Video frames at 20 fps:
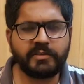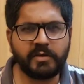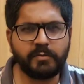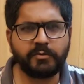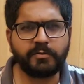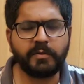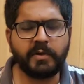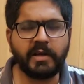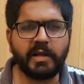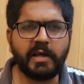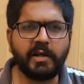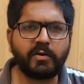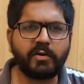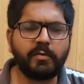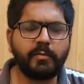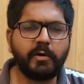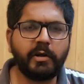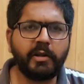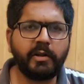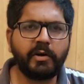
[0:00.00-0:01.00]
जी बसमीम
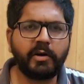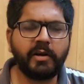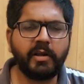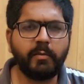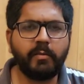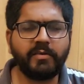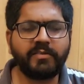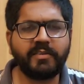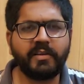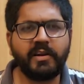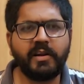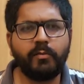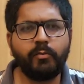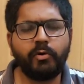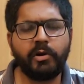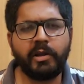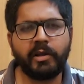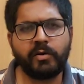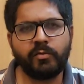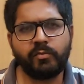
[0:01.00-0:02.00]
वरह
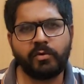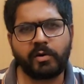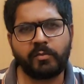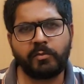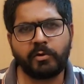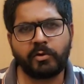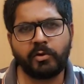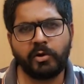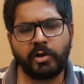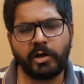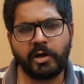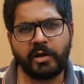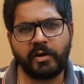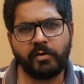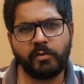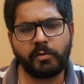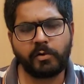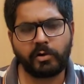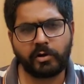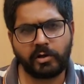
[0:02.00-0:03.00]
वरहमल
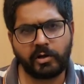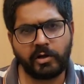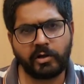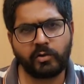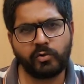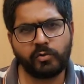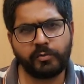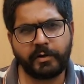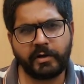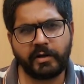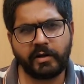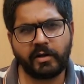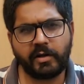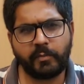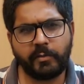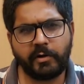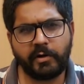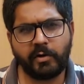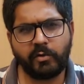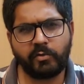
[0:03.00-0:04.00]
वर्क मेरा
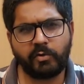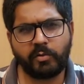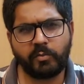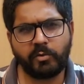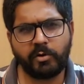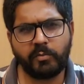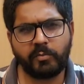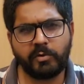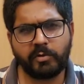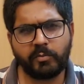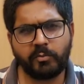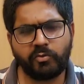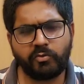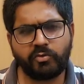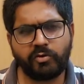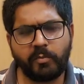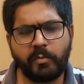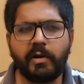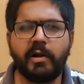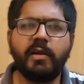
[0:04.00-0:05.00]
नाम है डॉक्टर मोहम्मद
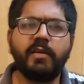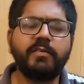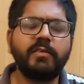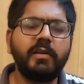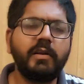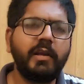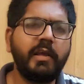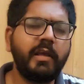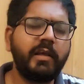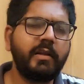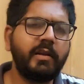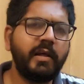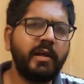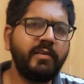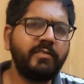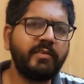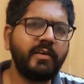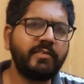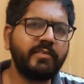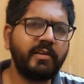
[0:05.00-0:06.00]
मुजमिल हसन एक
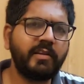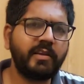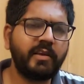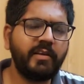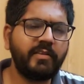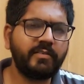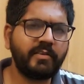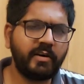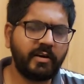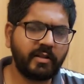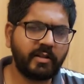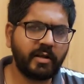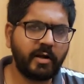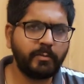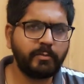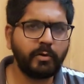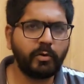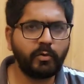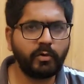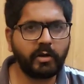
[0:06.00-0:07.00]
नए सेशन के साथ
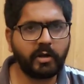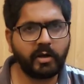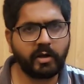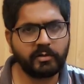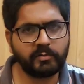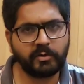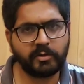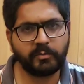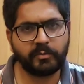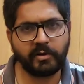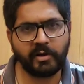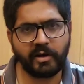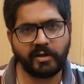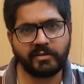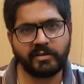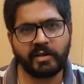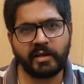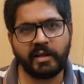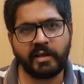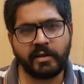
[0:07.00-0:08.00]
आप लोगों की खिदमत में
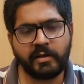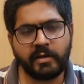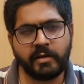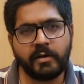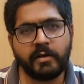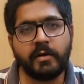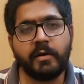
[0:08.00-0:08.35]
हाजिर हैं